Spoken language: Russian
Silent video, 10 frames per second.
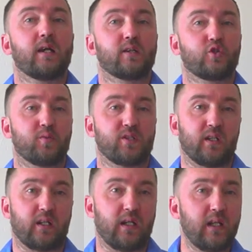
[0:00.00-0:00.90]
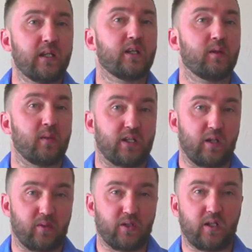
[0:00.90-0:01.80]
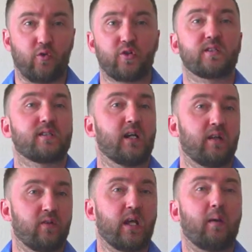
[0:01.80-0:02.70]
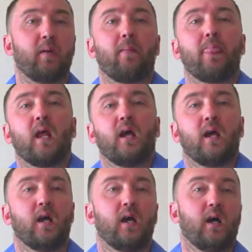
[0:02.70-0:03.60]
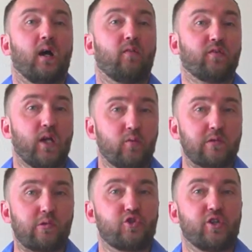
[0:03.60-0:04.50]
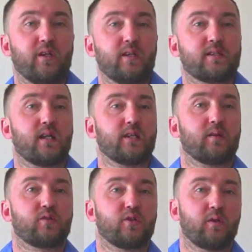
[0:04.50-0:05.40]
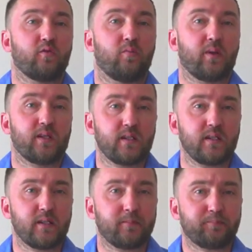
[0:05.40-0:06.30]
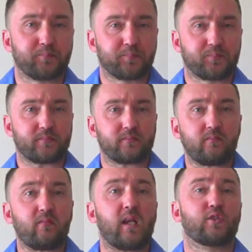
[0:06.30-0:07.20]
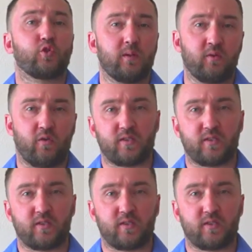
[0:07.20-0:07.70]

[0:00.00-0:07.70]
собственника или нанимателя по договору социального найма. Во втором случае инициатором судебного процесса судебного